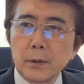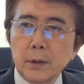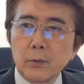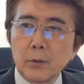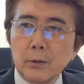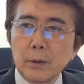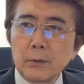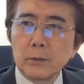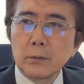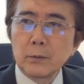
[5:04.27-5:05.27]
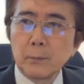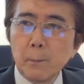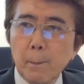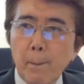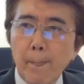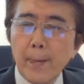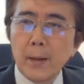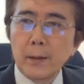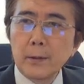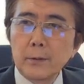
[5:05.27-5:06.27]
ただこれは
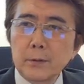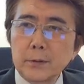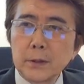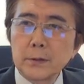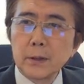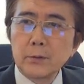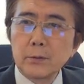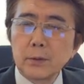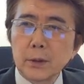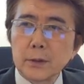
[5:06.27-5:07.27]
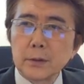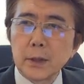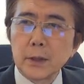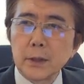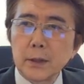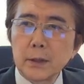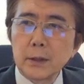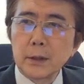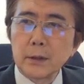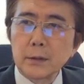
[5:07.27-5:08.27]
雑念というのはですね
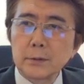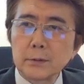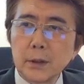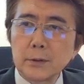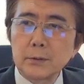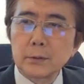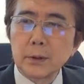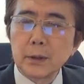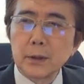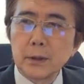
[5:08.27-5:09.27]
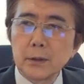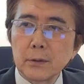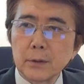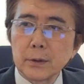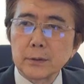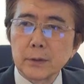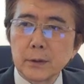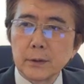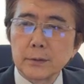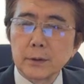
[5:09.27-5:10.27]
出てない少ない状態でなってるや
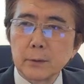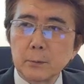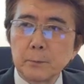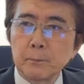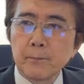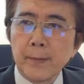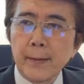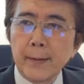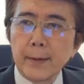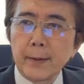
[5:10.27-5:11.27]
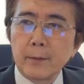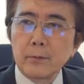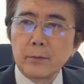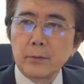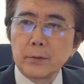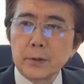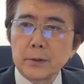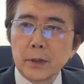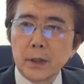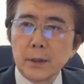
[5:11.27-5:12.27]
つなんですけども、このよう
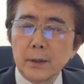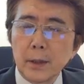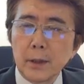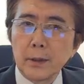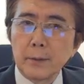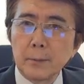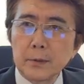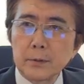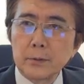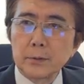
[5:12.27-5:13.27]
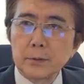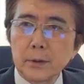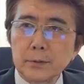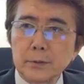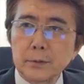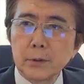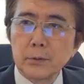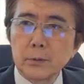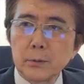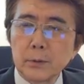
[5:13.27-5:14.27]
にですね、瞑想の状態を続
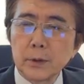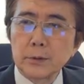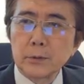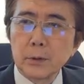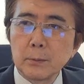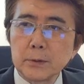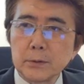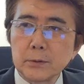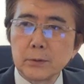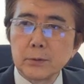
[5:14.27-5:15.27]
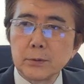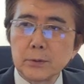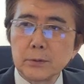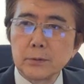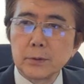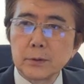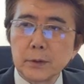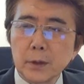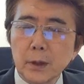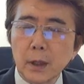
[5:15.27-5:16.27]
けようと思って一生懸命深呼吸をすると
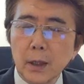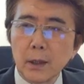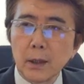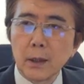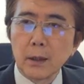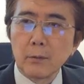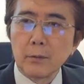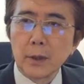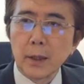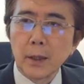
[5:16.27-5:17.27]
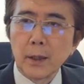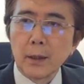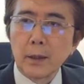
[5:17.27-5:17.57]
ですね、こんな